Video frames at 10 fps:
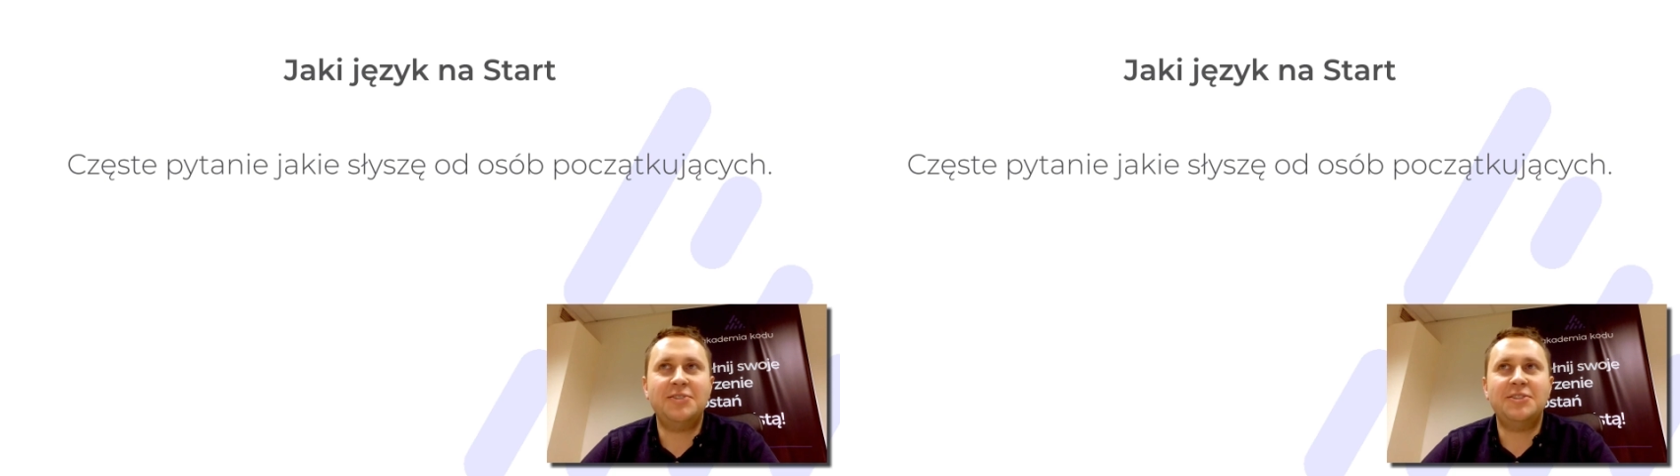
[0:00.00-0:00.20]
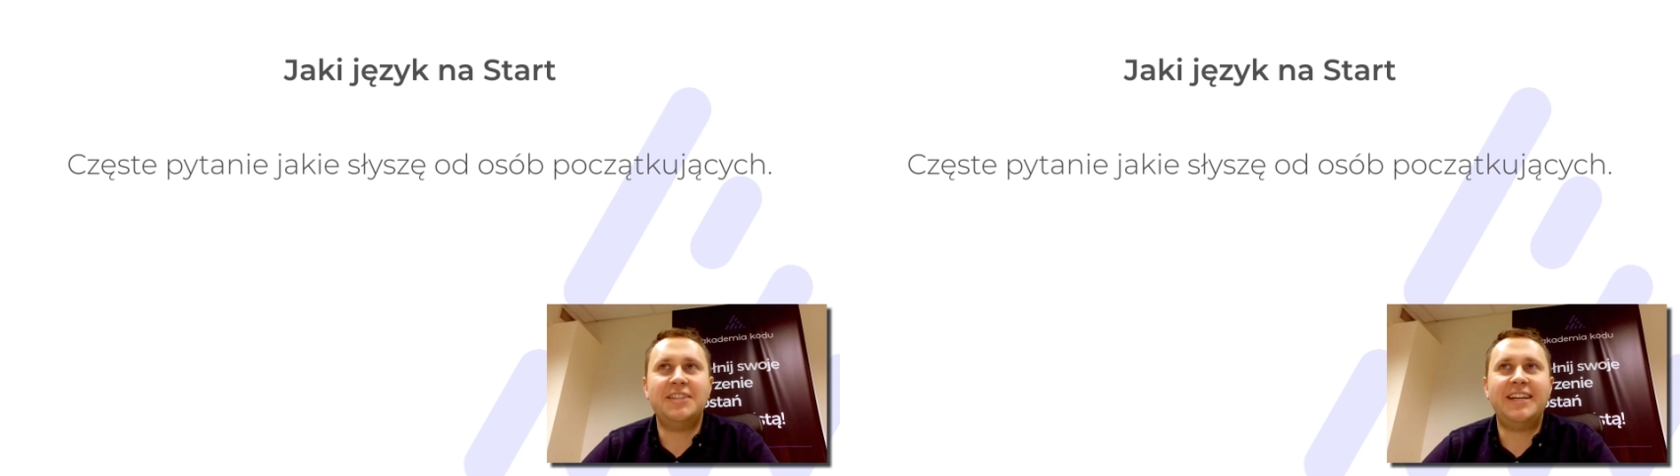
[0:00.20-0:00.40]

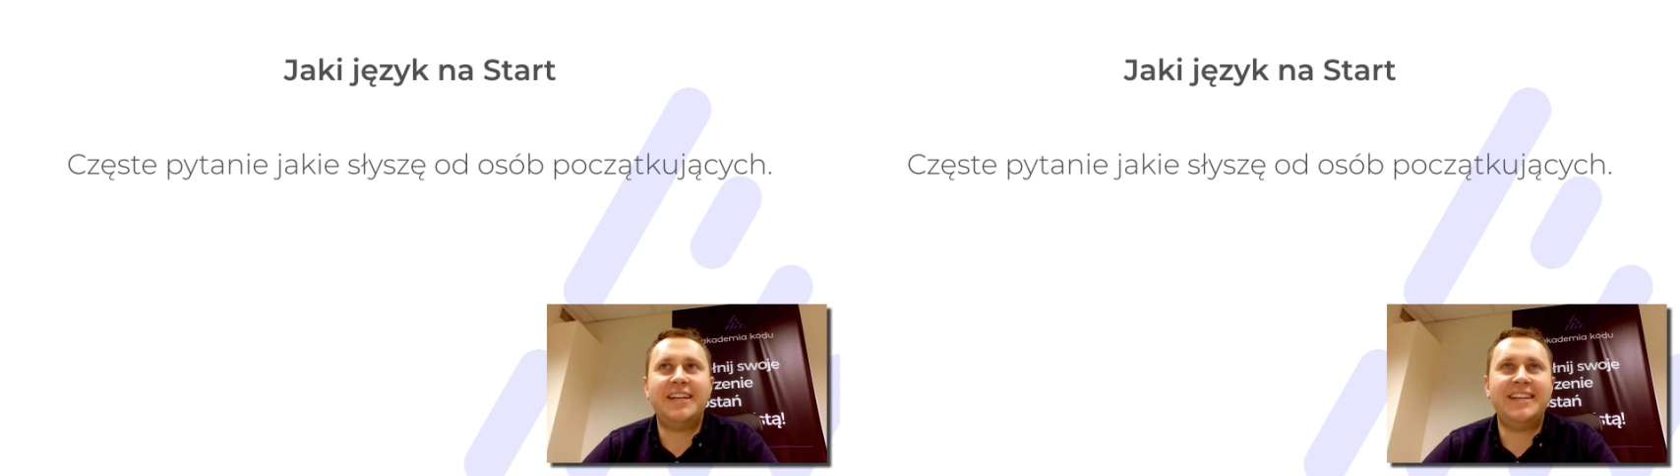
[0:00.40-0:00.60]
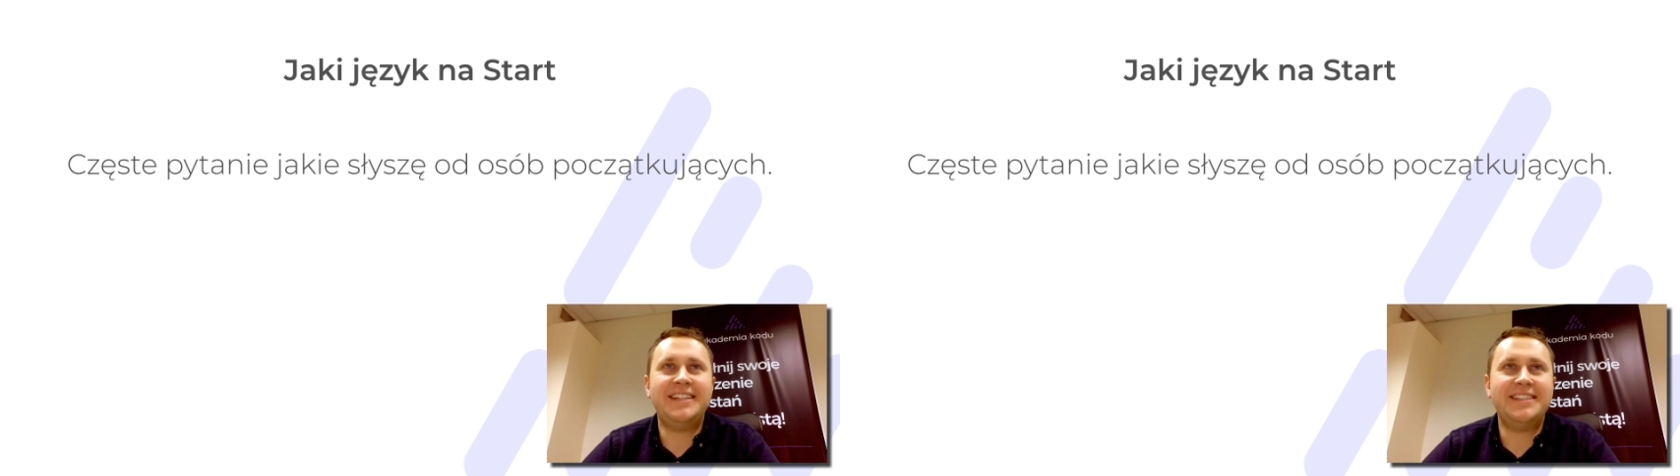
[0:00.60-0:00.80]
to jest
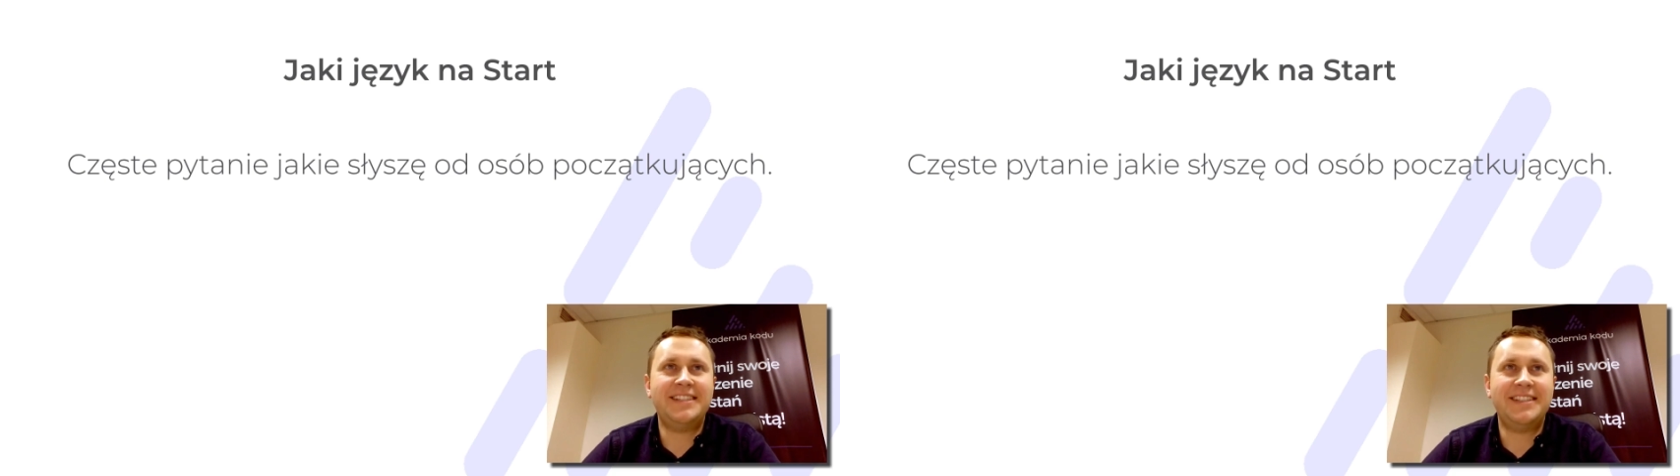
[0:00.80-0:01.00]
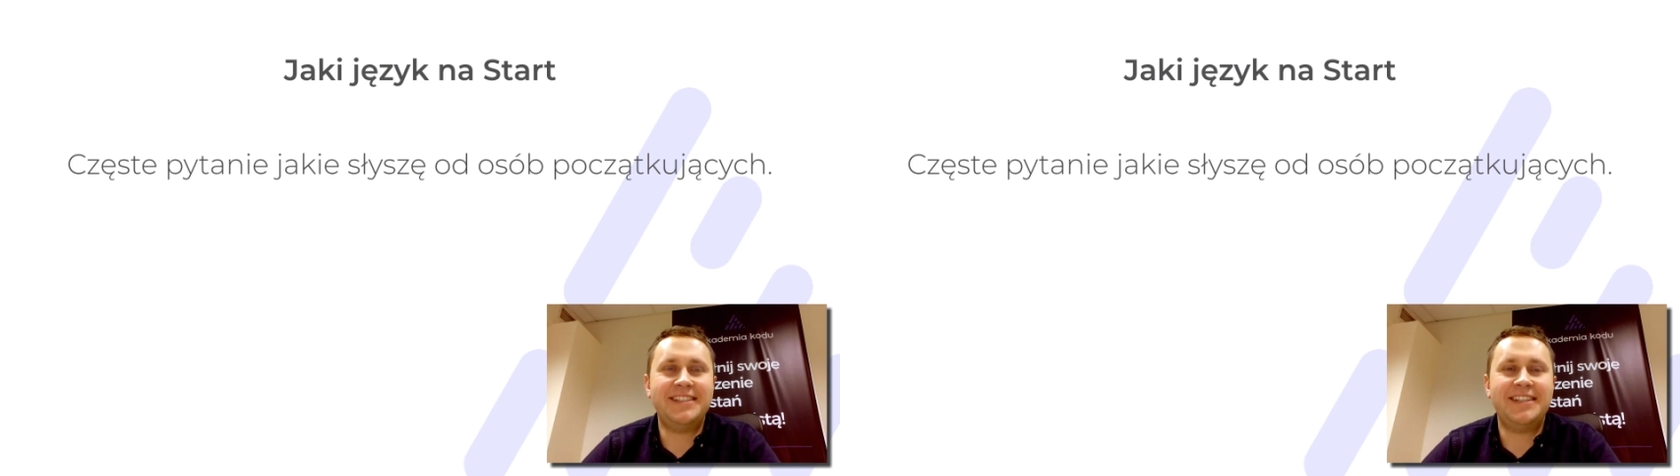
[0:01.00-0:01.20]
jaki
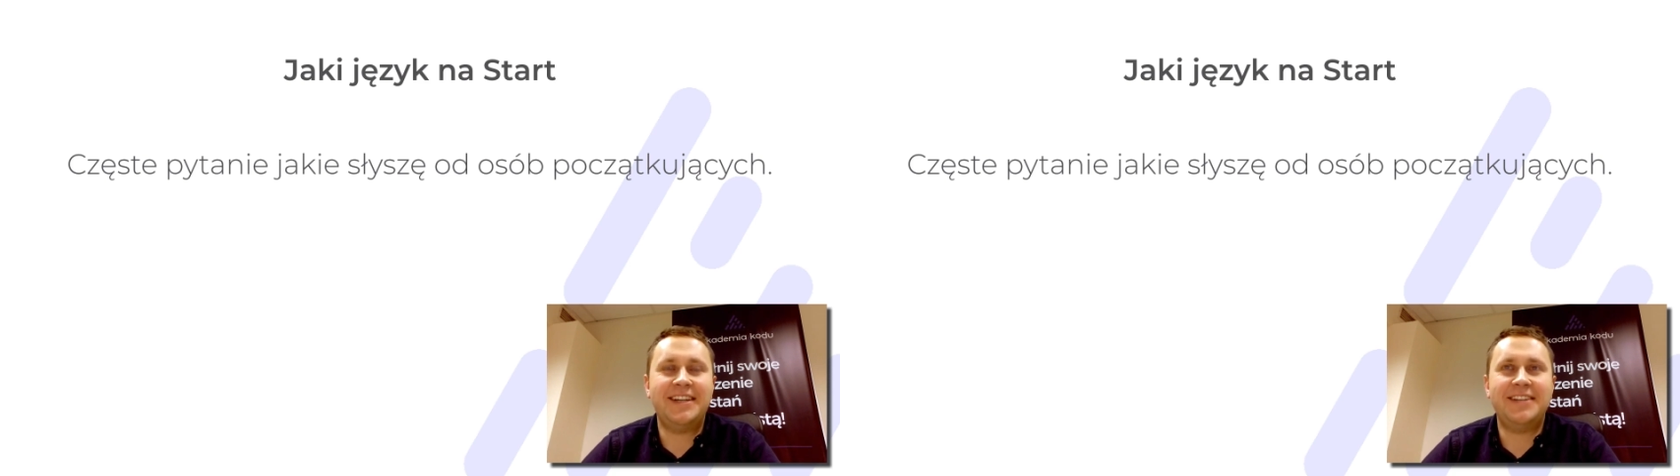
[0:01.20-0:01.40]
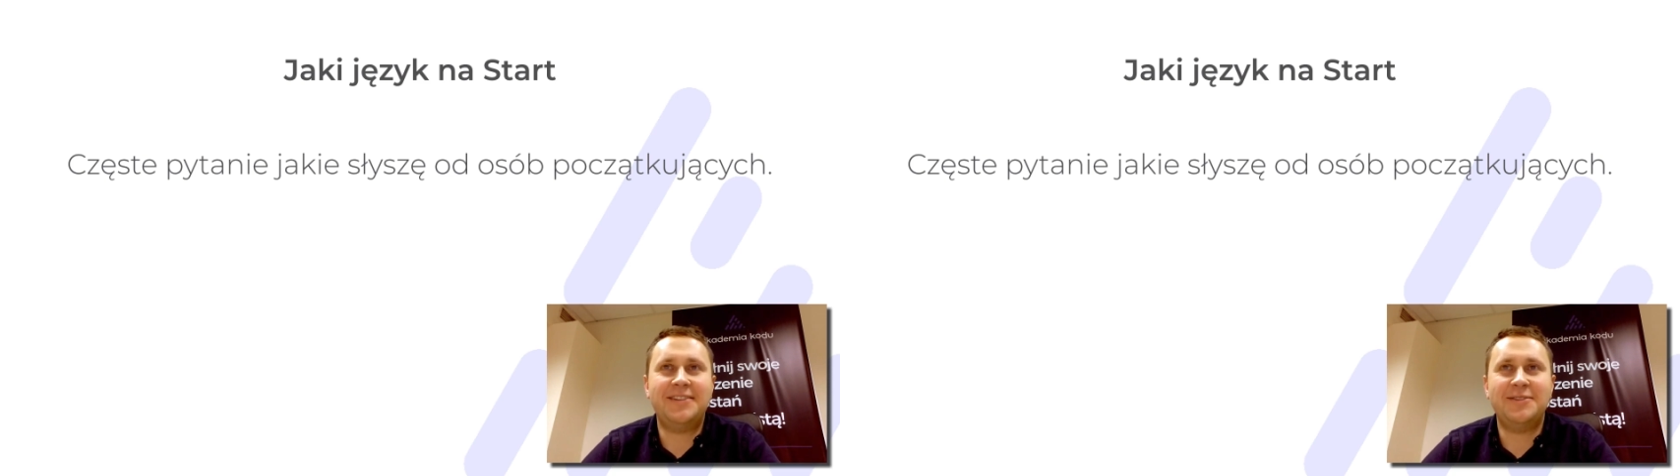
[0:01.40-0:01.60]
język na start?